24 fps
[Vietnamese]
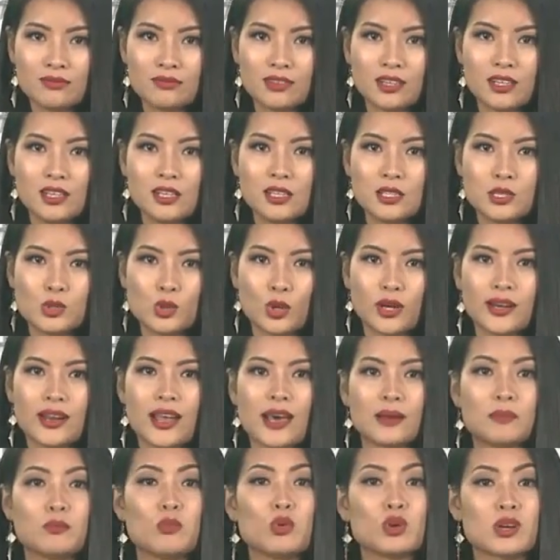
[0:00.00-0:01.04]
với lợi
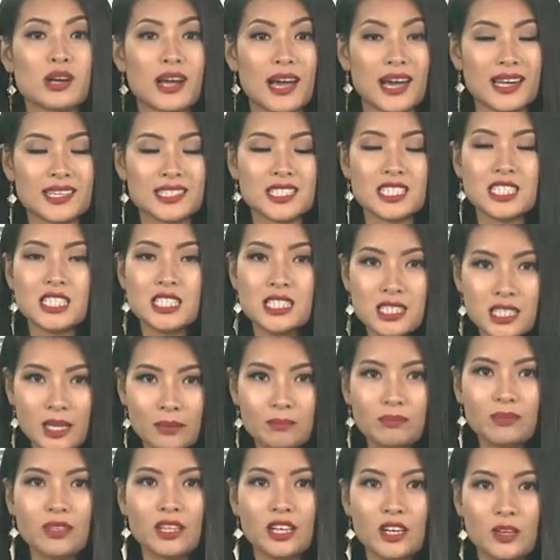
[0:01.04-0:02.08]
nhuận đạt
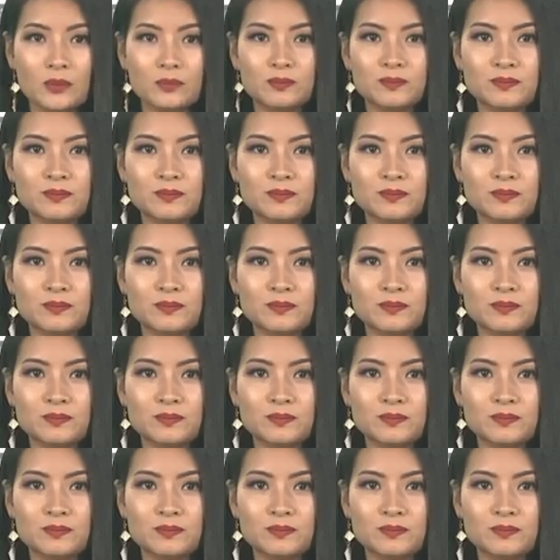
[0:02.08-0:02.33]
1.900 tỷ đồng.